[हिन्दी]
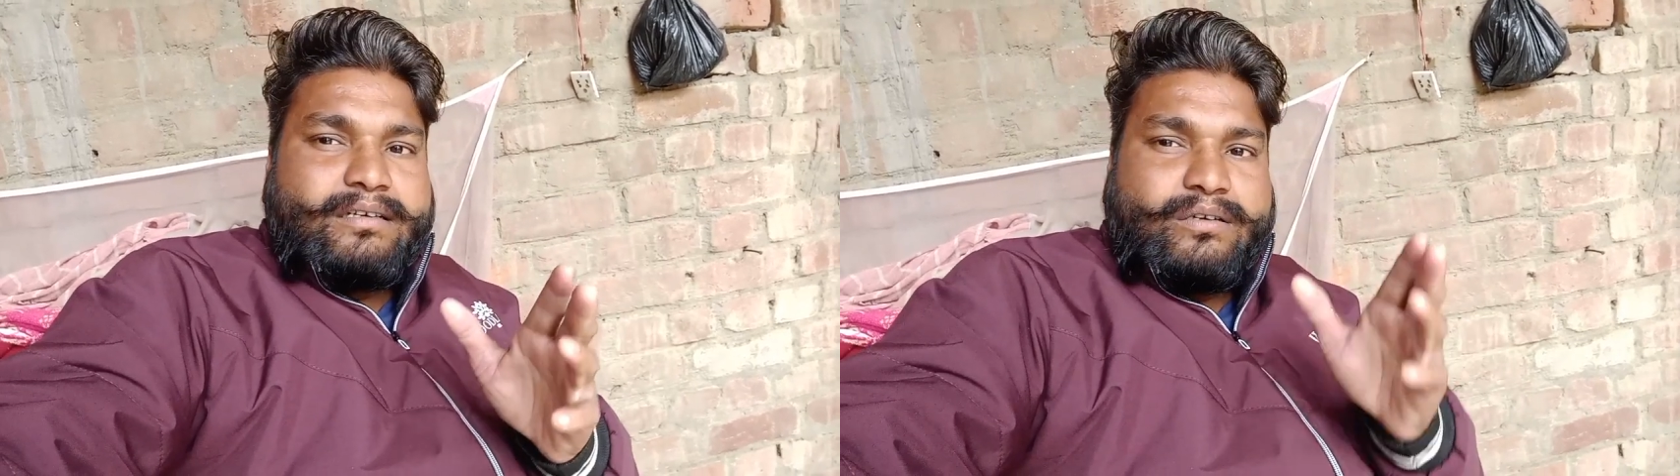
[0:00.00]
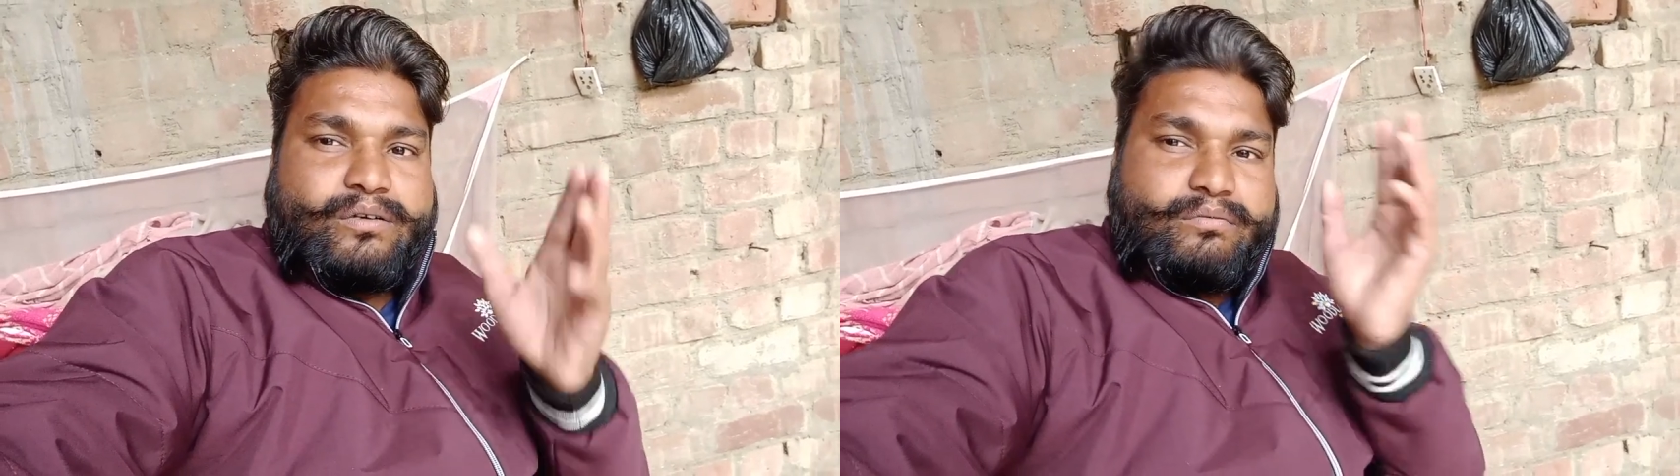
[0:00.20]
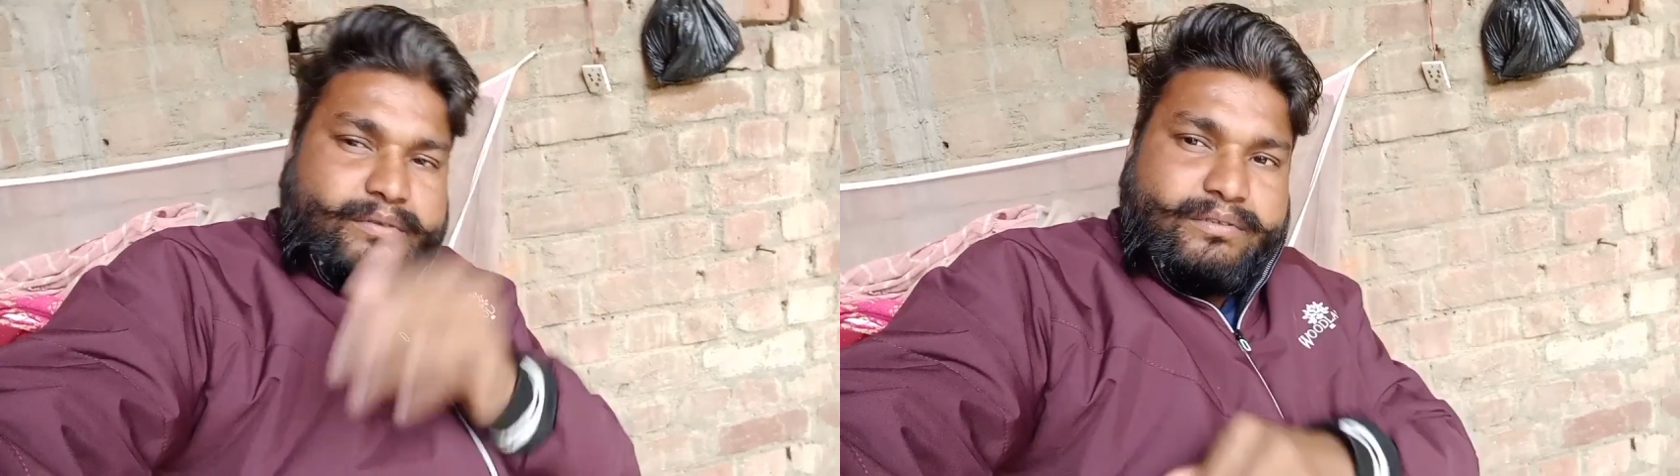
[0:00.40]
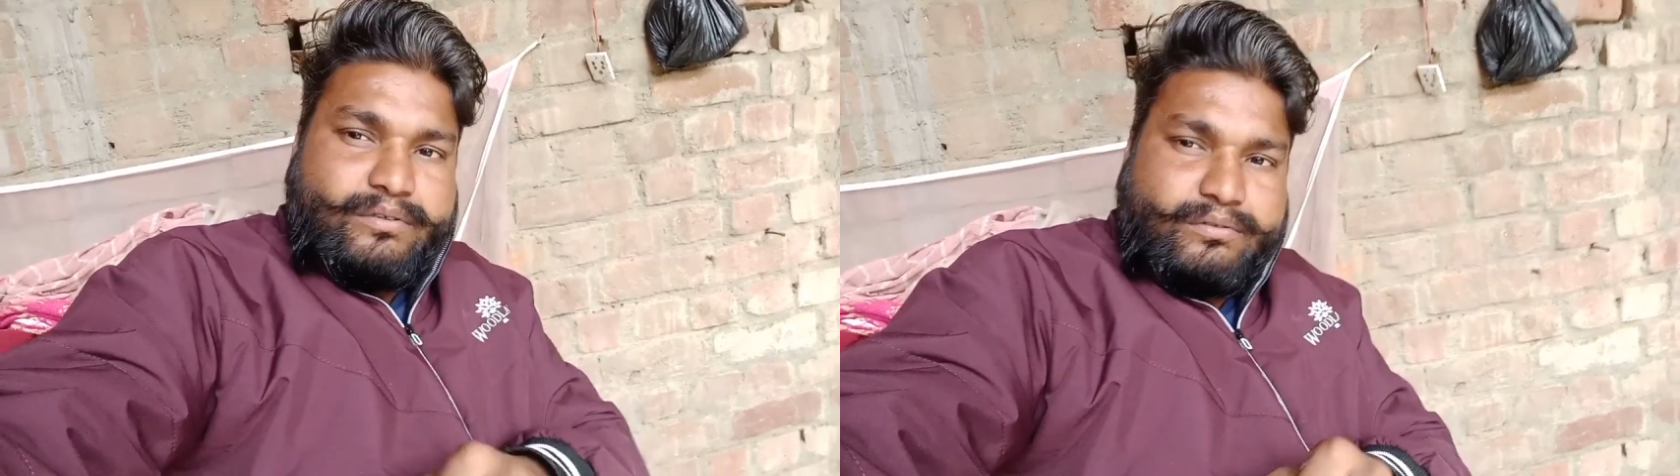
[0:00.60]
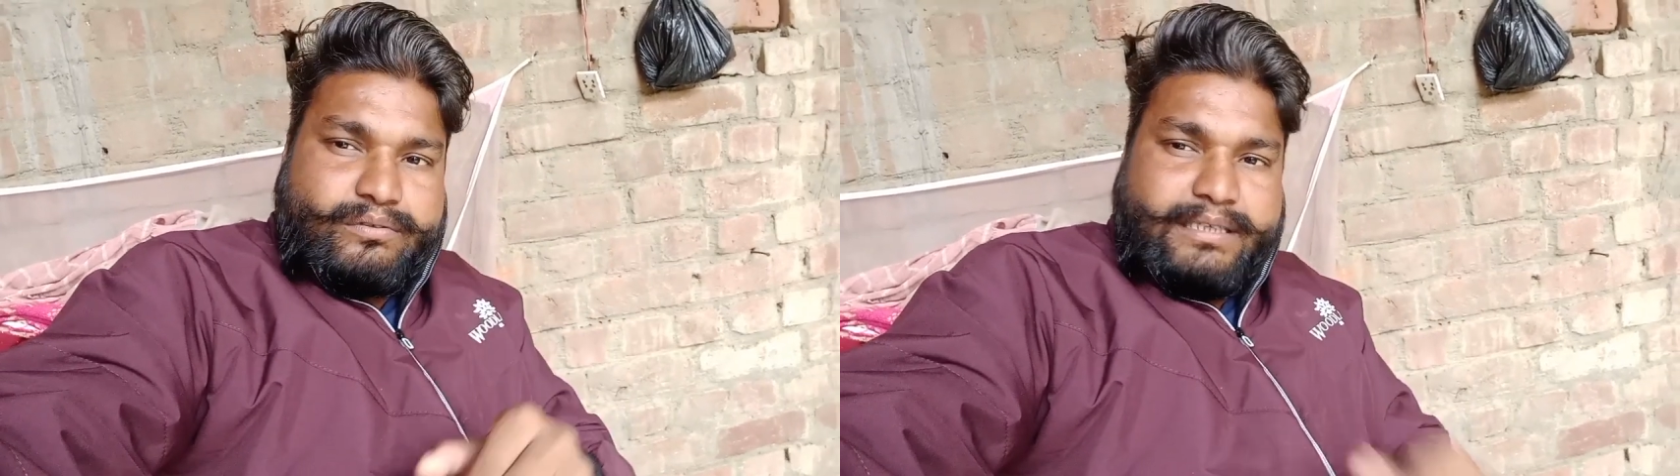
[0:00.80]
वो
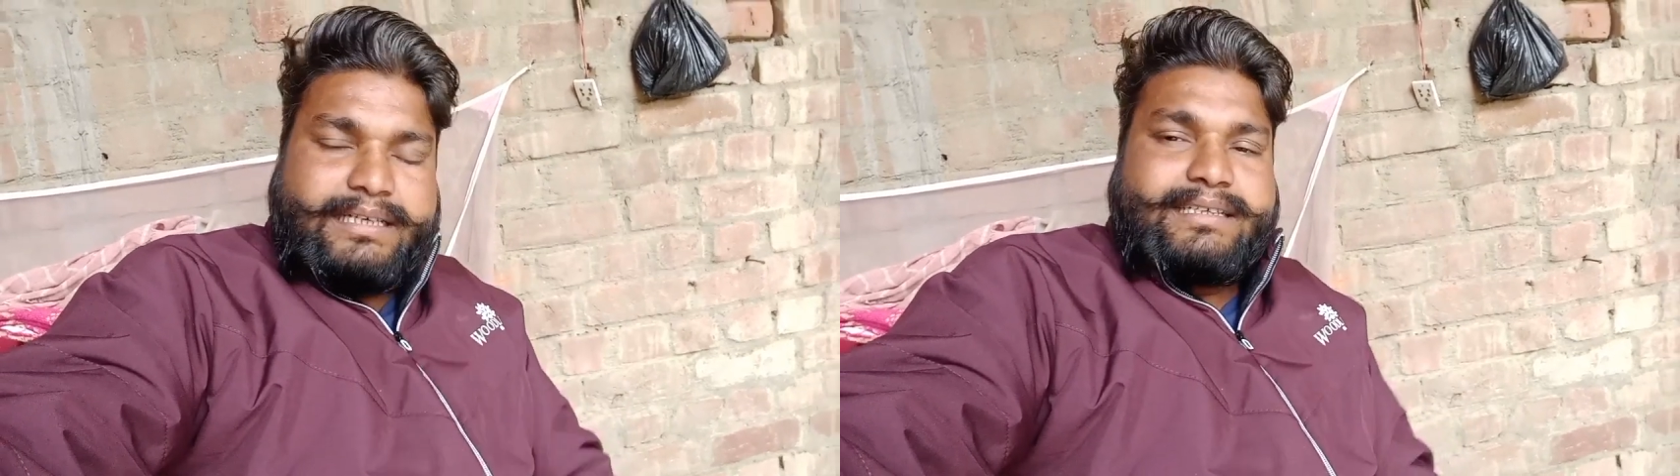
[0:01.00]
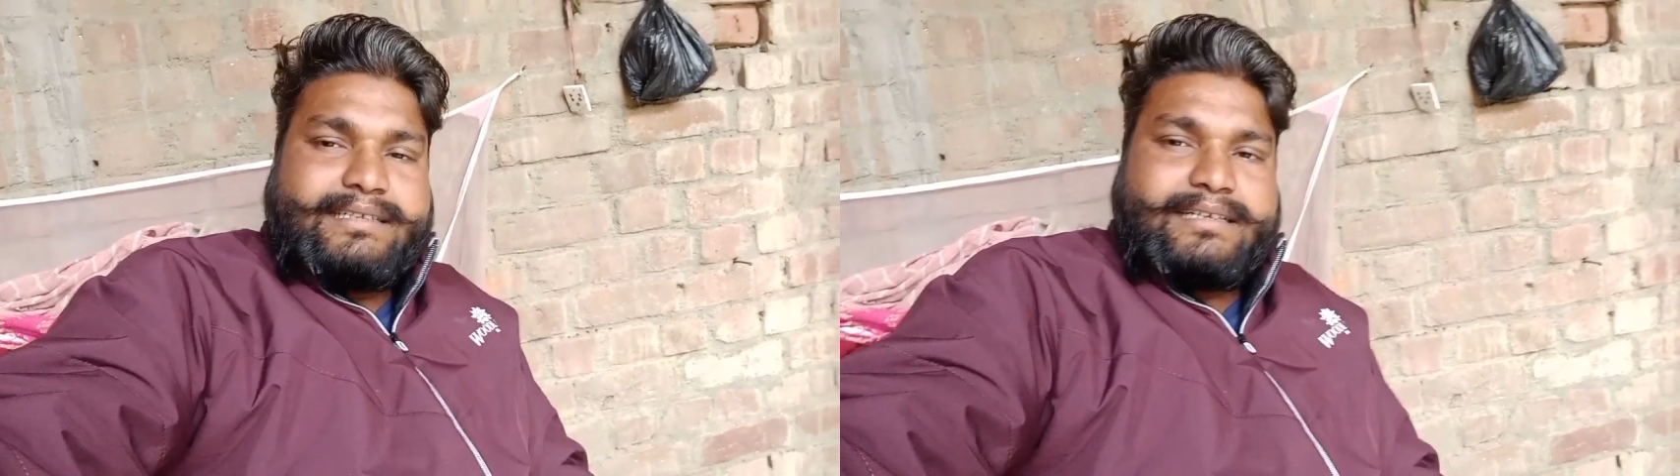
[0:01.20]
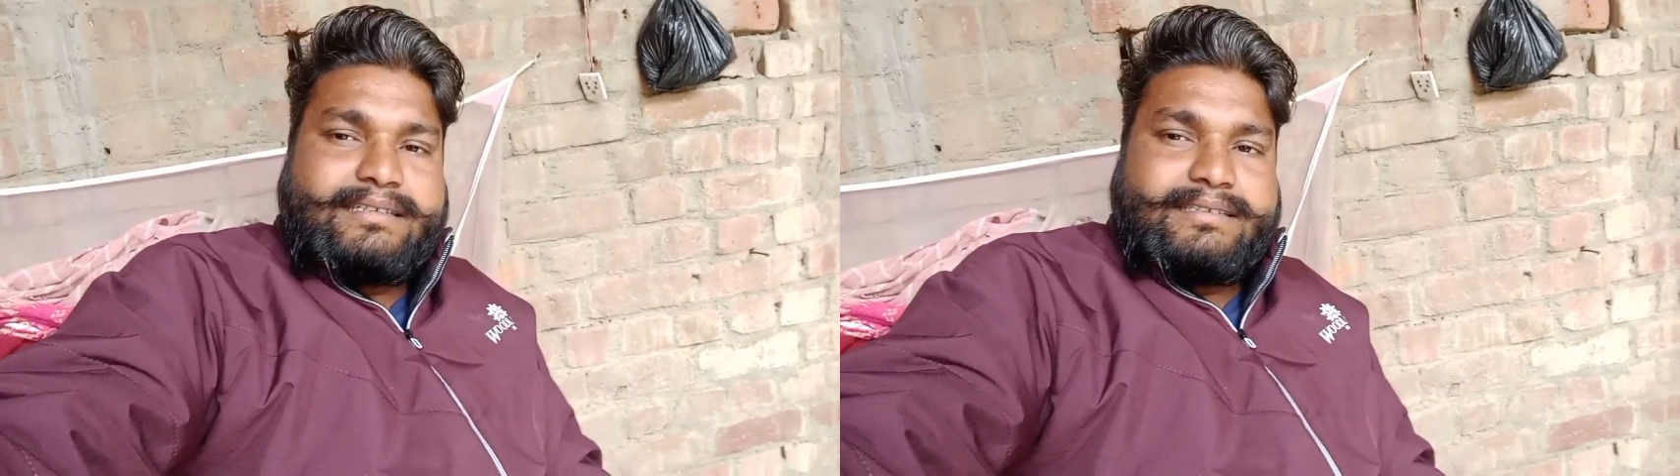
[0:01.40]
वीडियो को डिलीट कर